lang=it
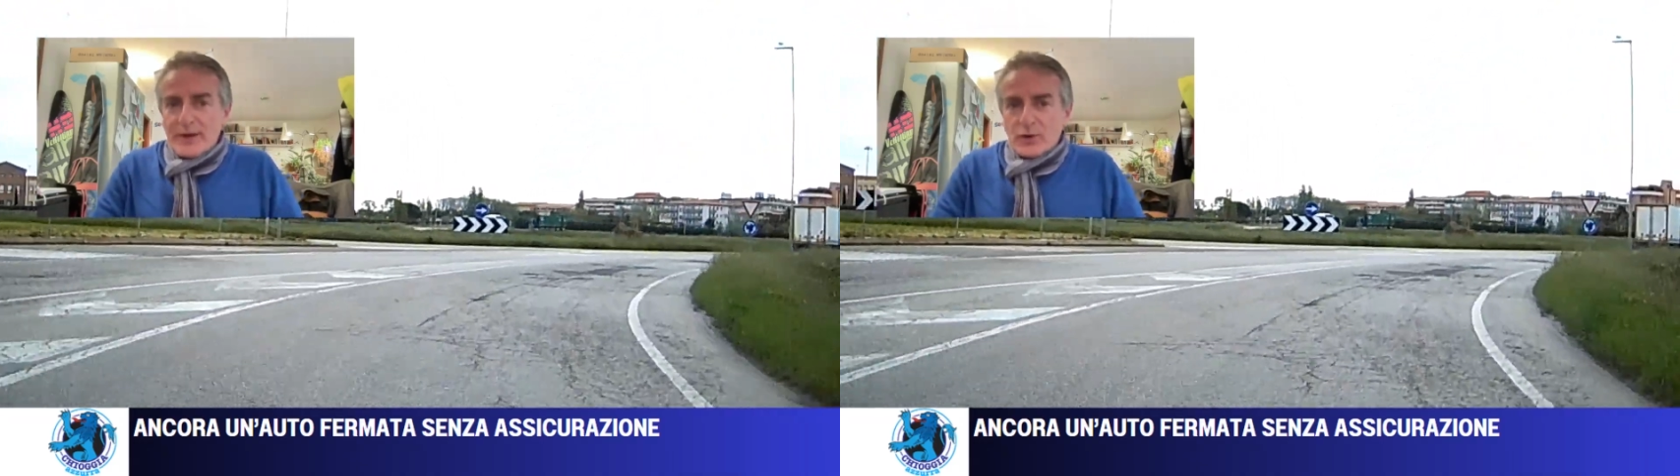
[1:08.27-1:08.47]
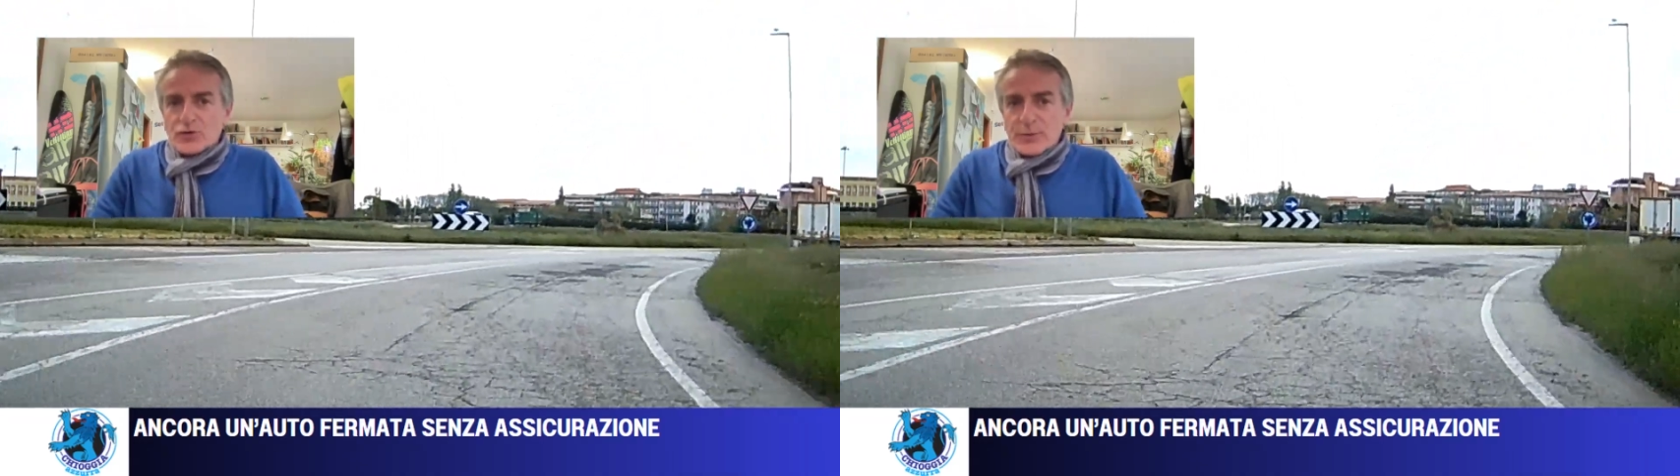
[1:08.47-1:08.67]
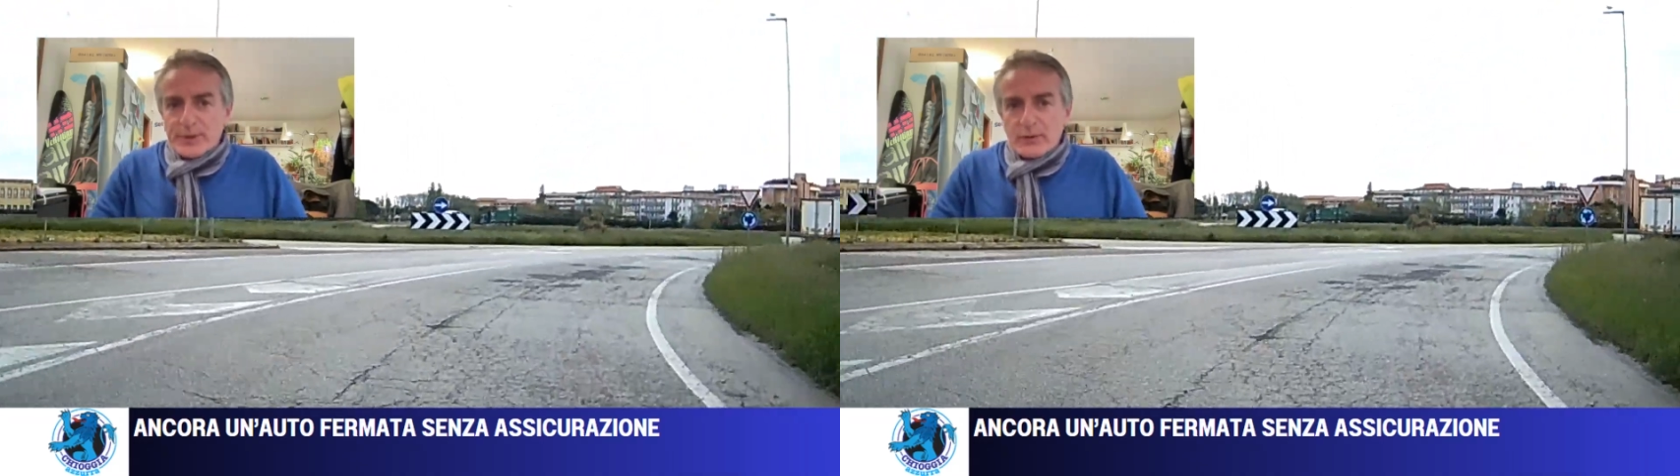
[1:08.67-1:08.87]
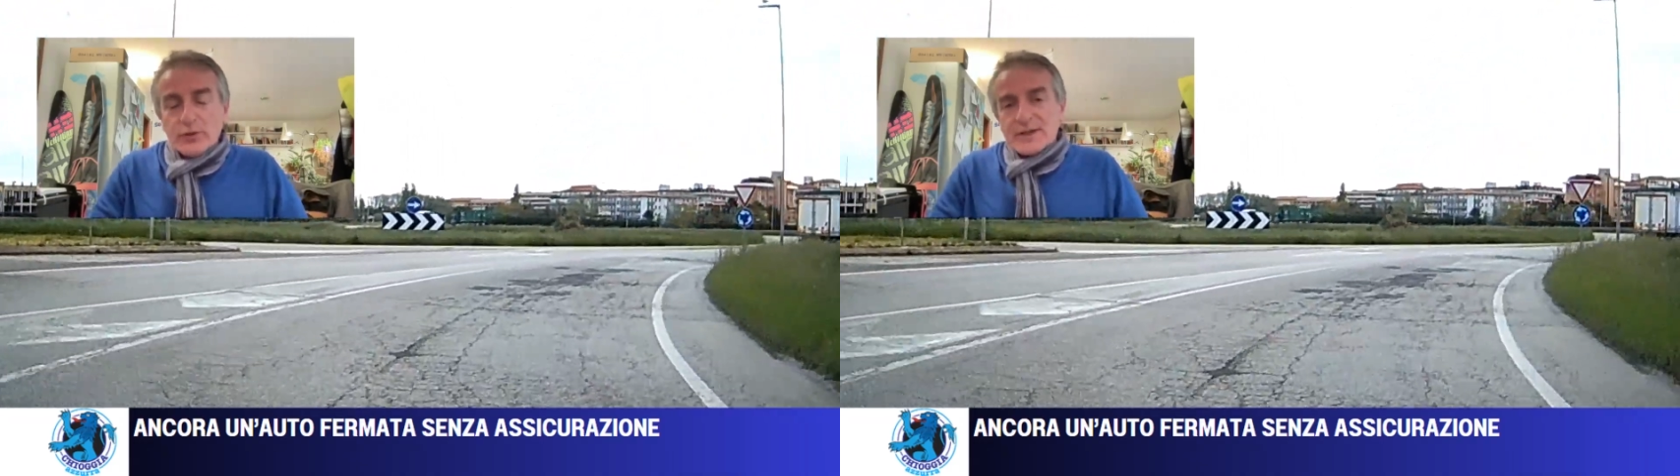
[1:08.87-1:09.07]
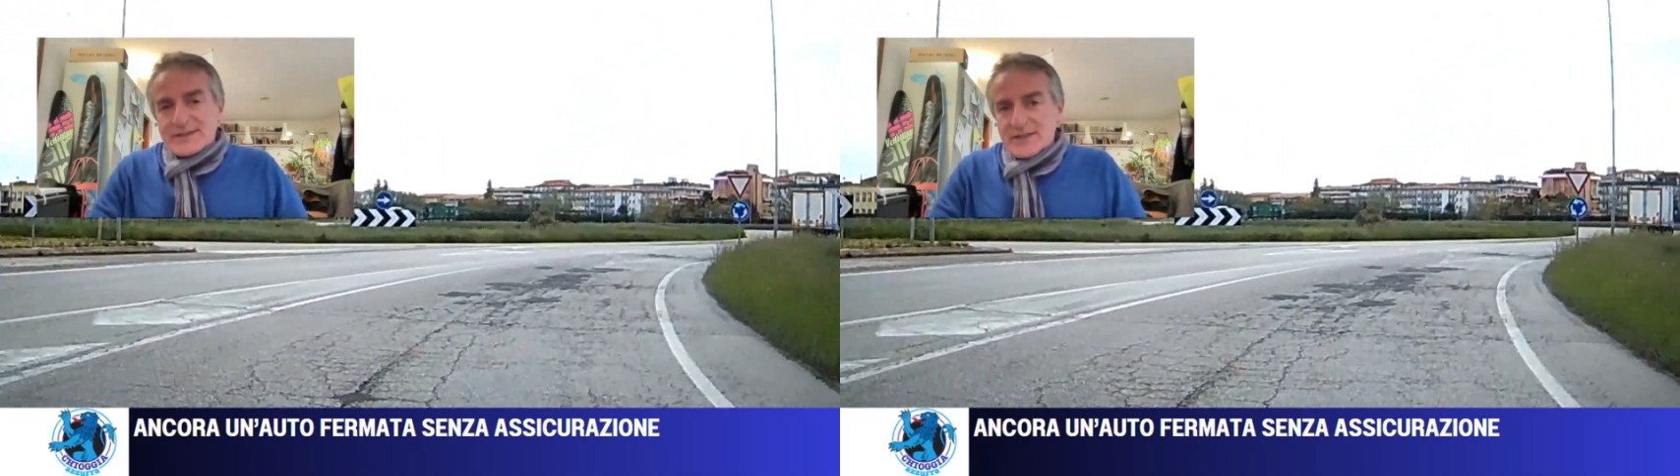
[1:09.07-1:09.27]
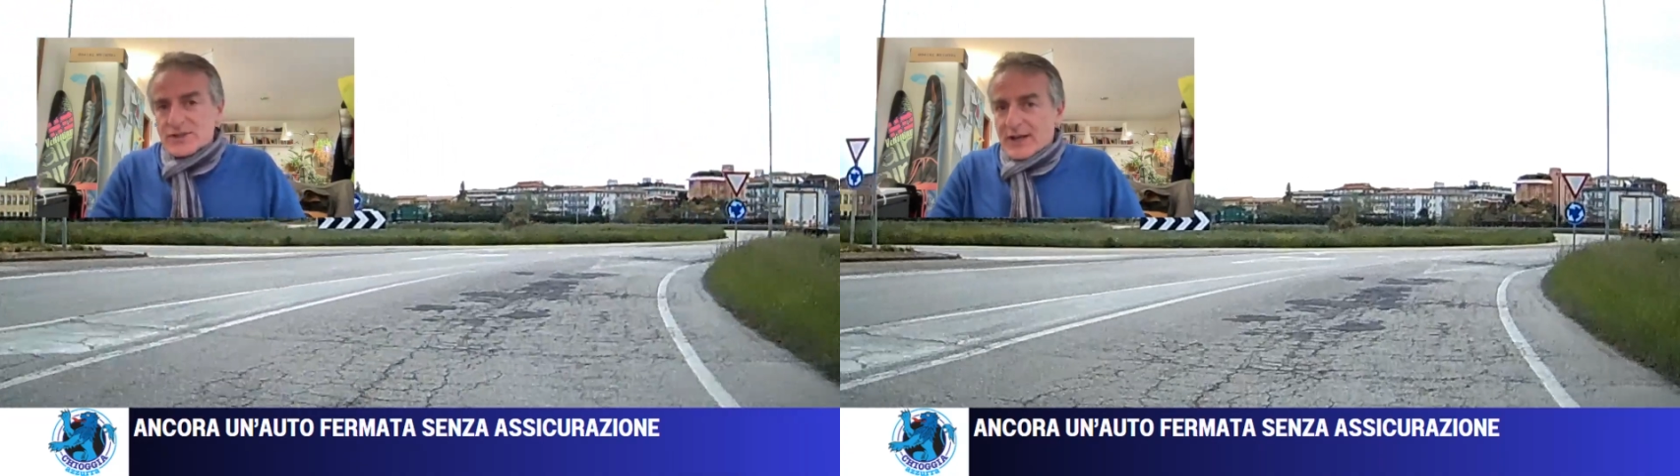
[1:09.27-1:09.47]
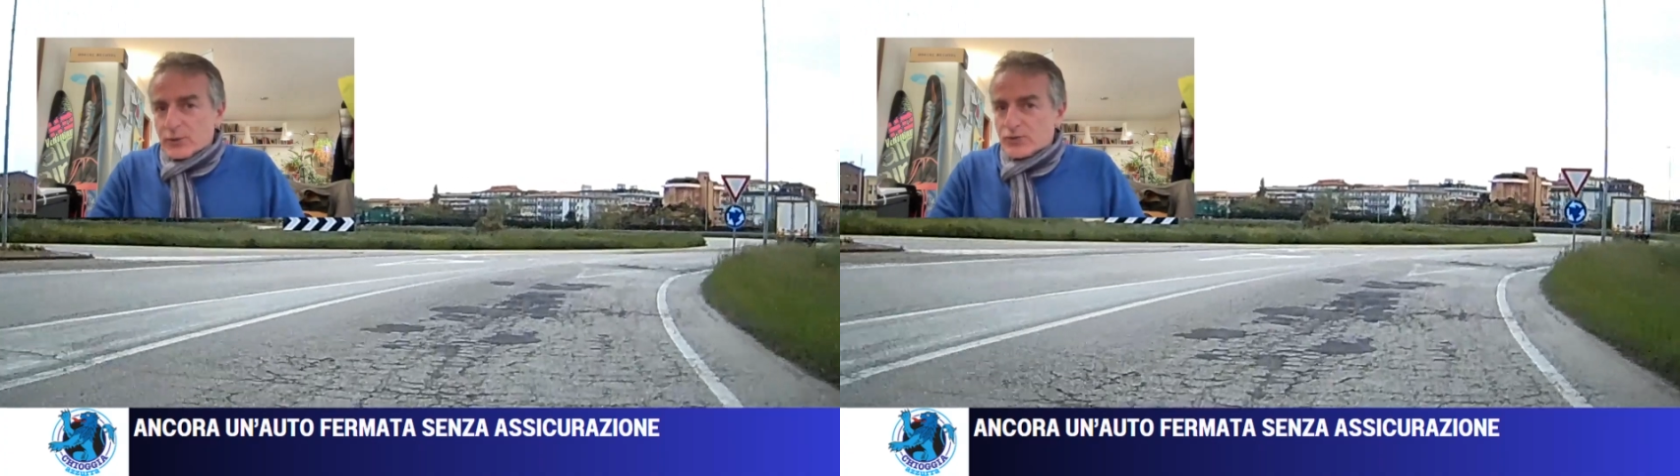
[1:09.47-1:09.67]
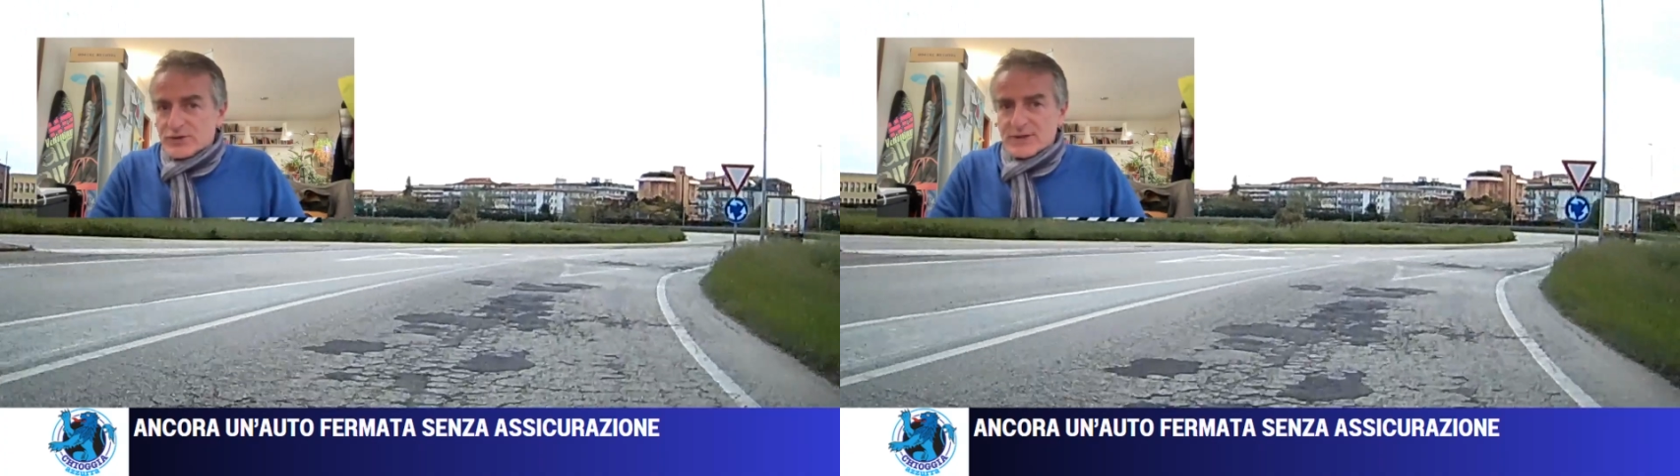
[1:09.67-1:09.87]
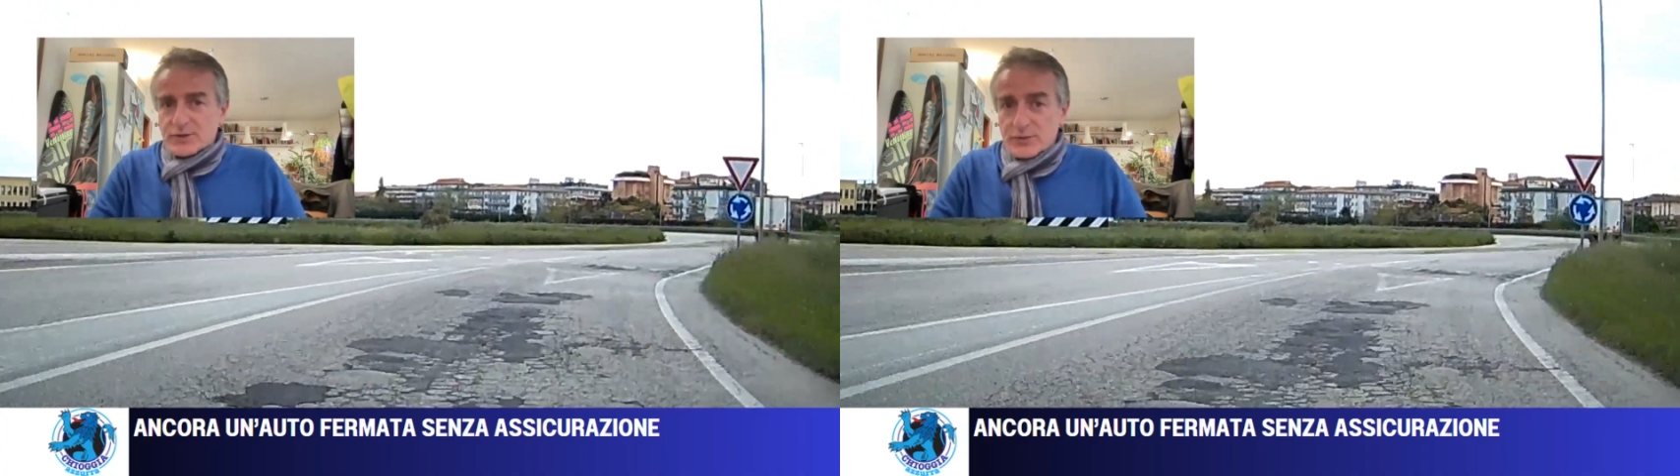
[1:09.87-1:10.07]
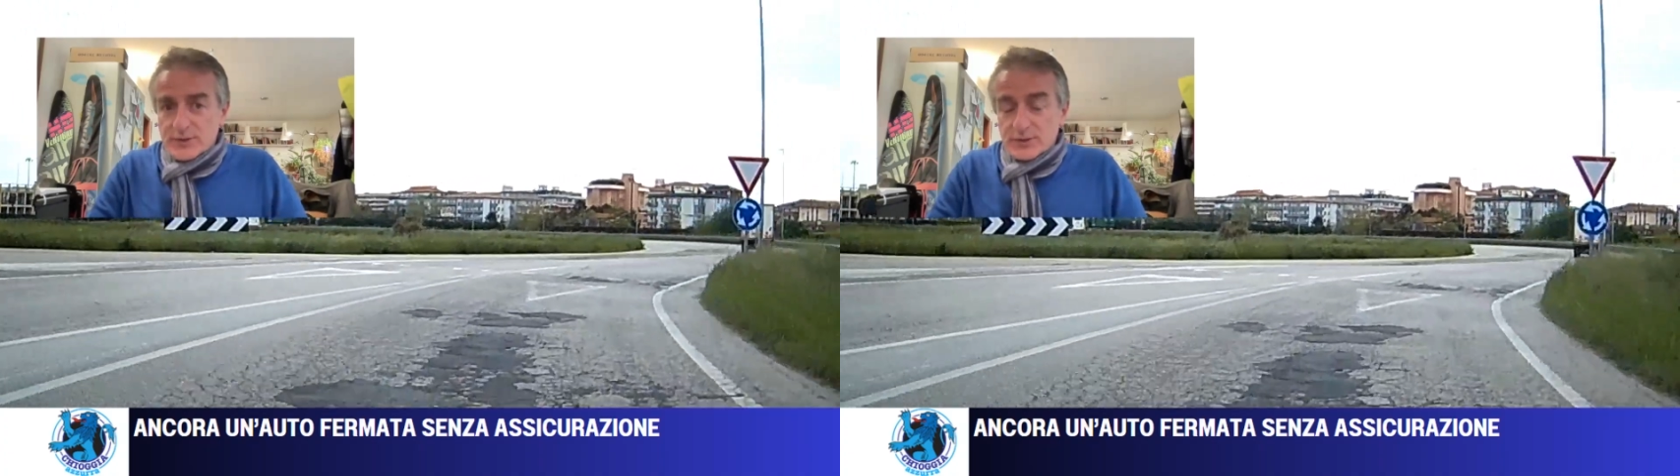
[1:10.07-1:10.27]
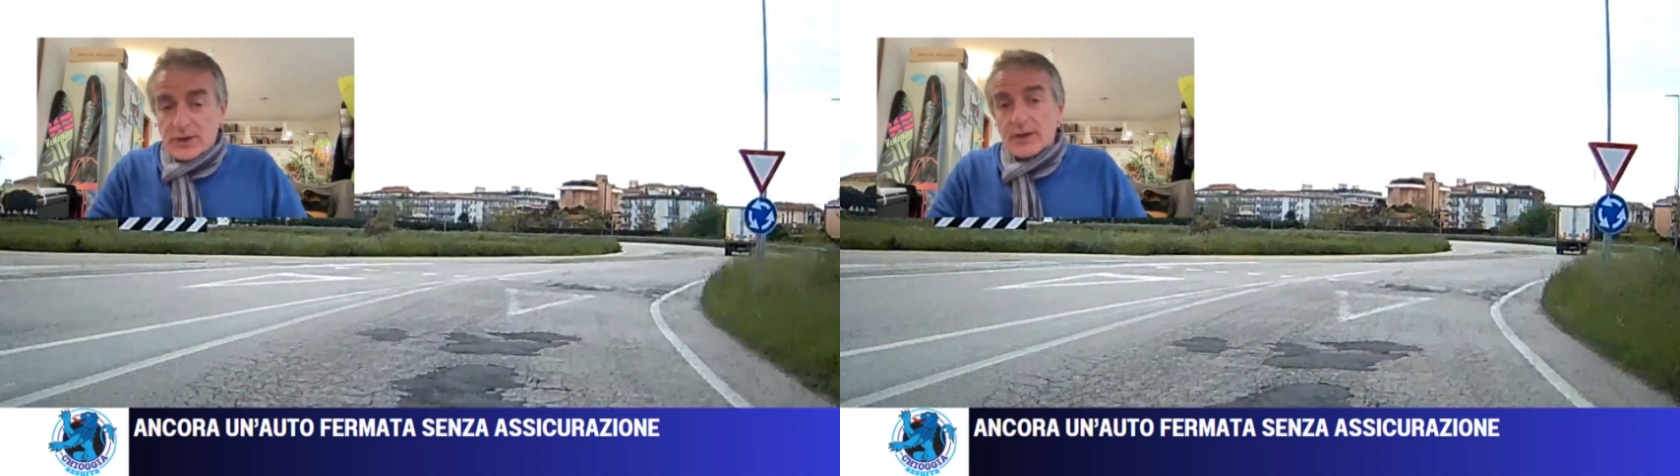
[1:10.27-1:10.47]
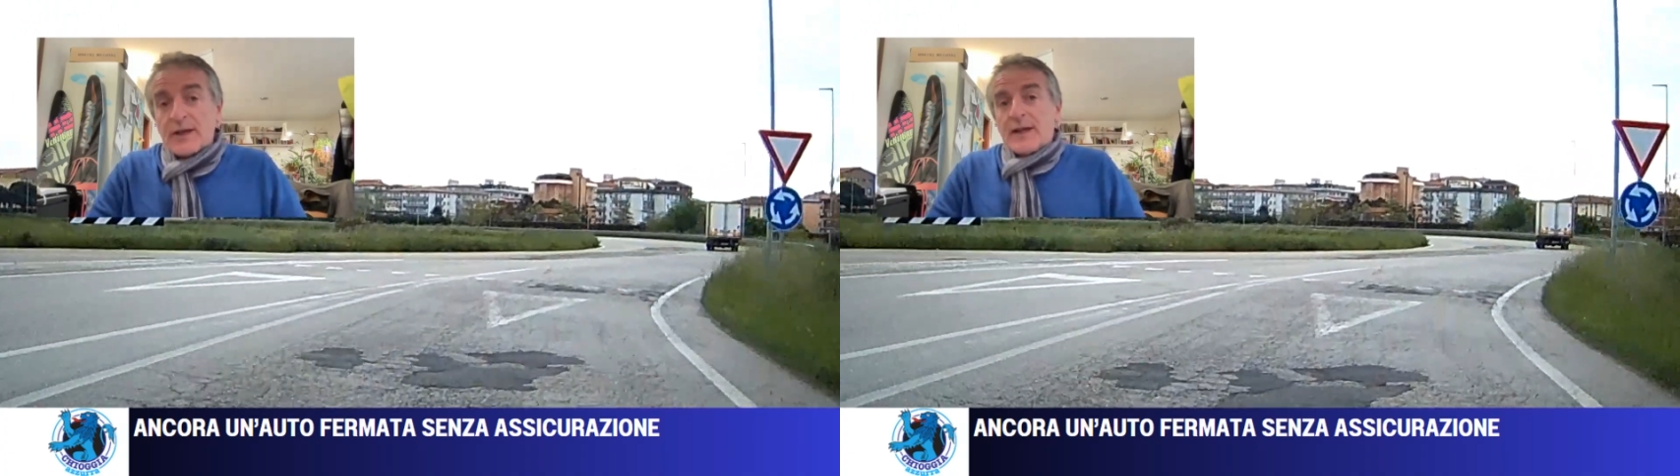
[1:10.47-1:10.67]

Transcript: ben consapevole che sta girando senza assicurazione